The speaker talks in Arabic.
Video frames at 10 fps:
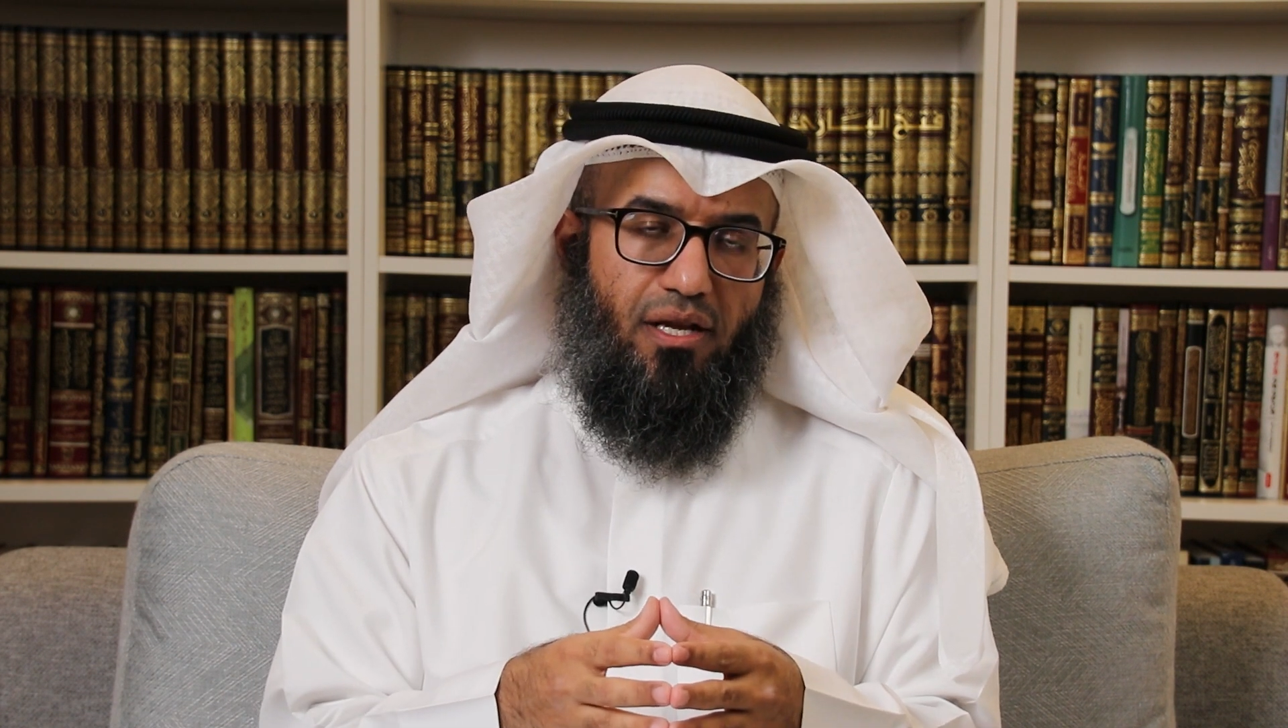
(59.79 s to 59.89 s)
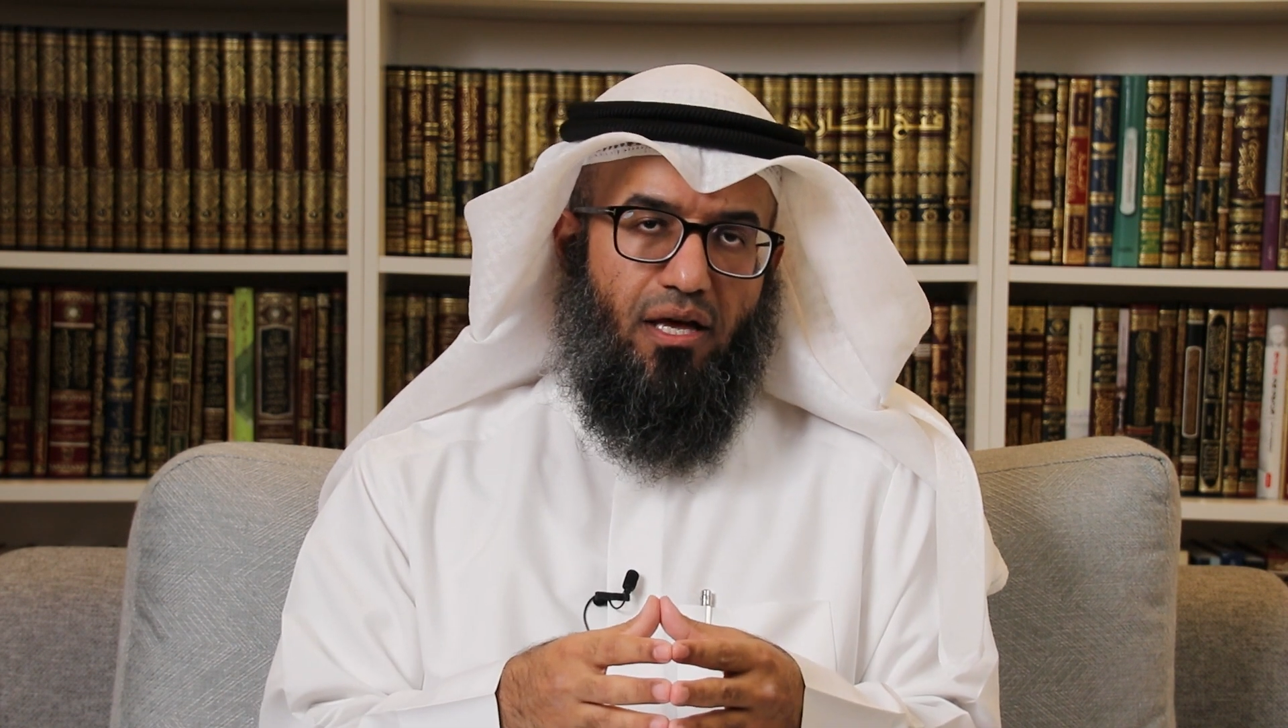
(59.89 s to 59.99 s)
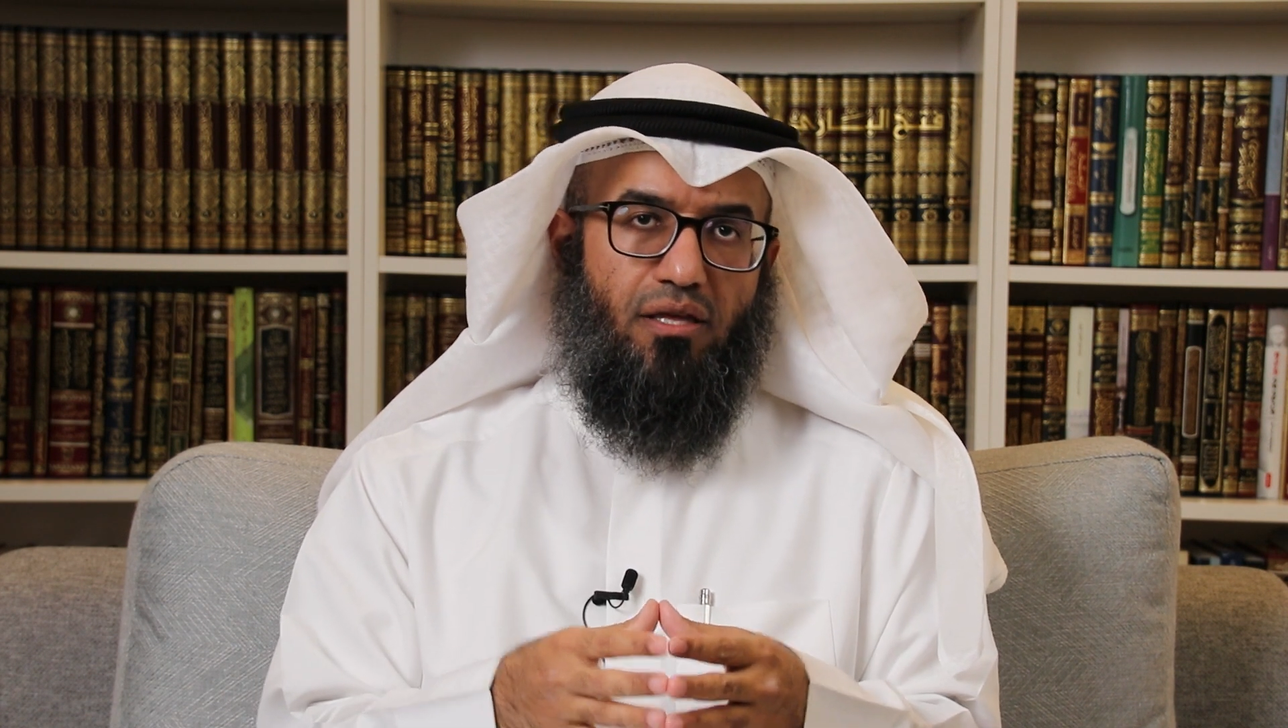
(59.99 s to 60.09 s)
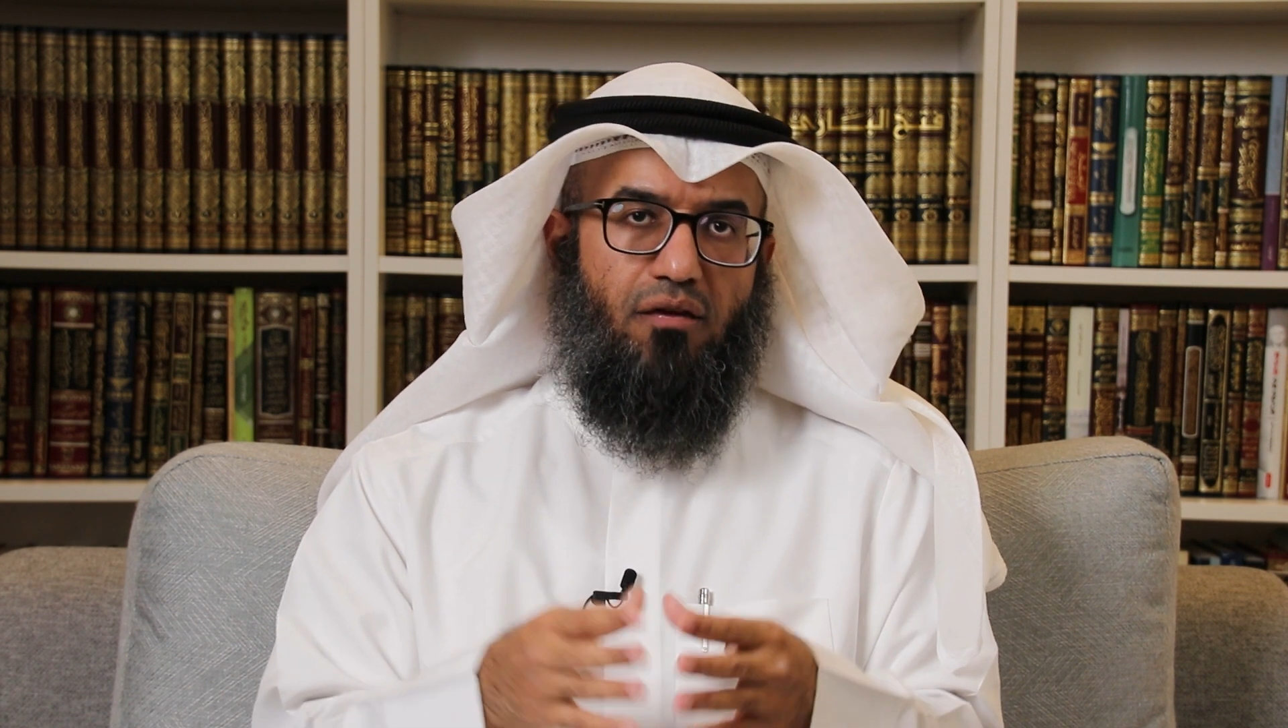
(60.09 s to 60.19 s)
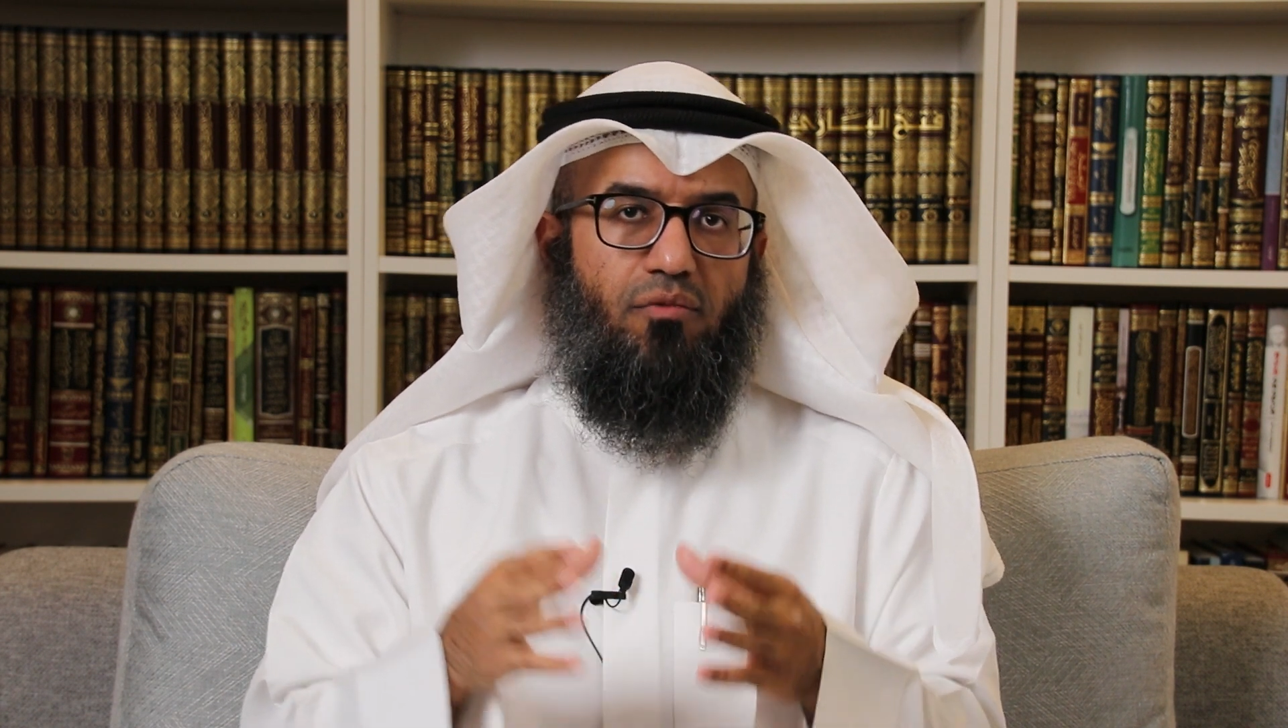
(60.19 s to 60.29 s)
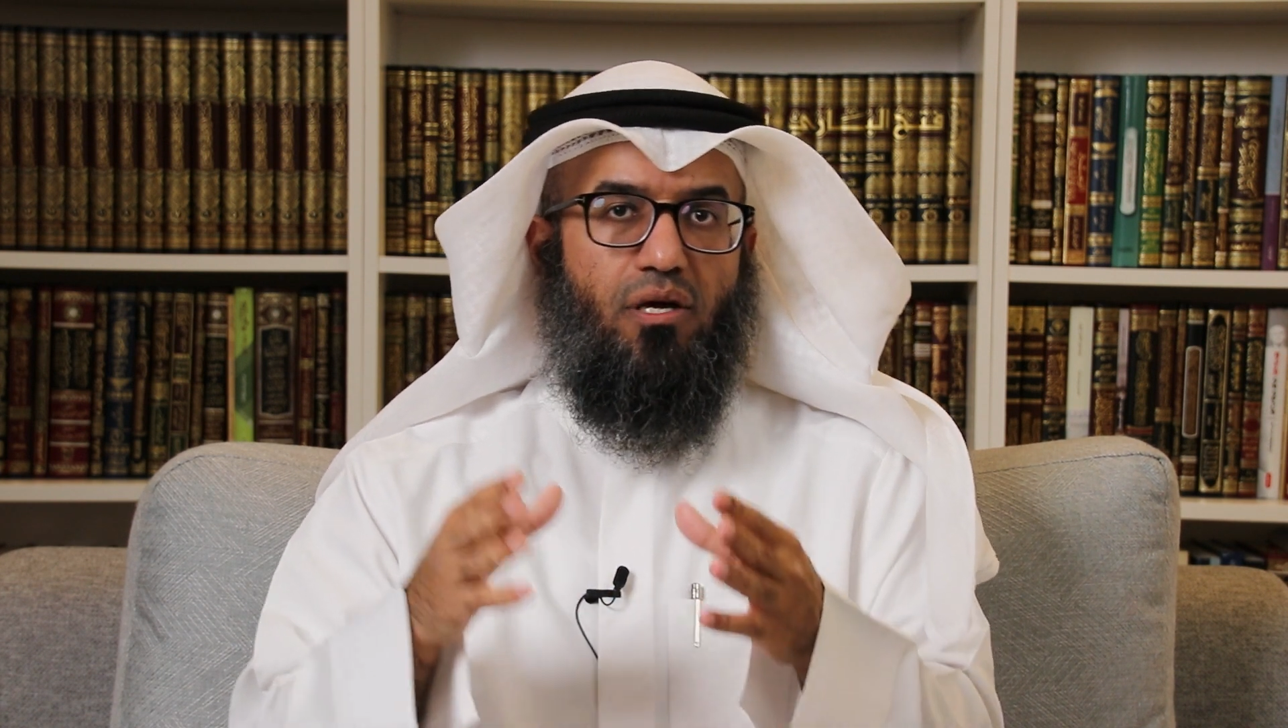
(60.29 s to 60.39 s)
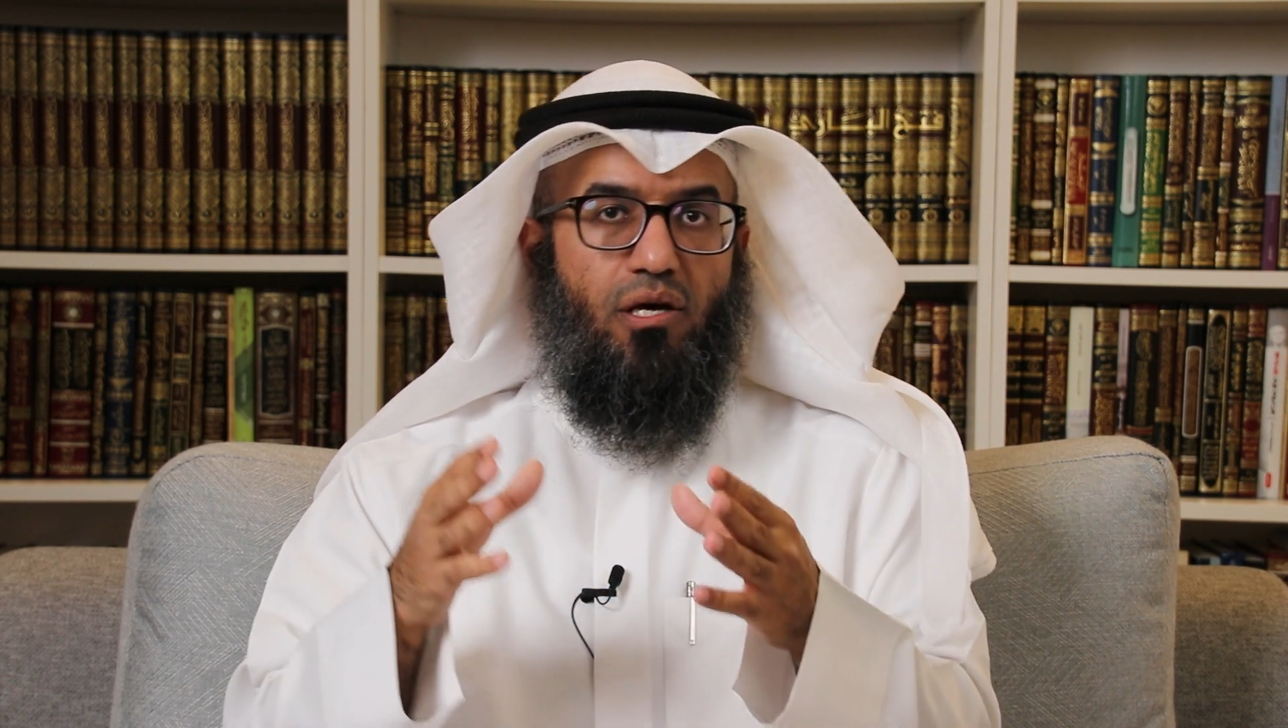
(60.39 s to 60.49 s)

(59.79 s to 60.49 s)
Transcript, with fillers: العظيم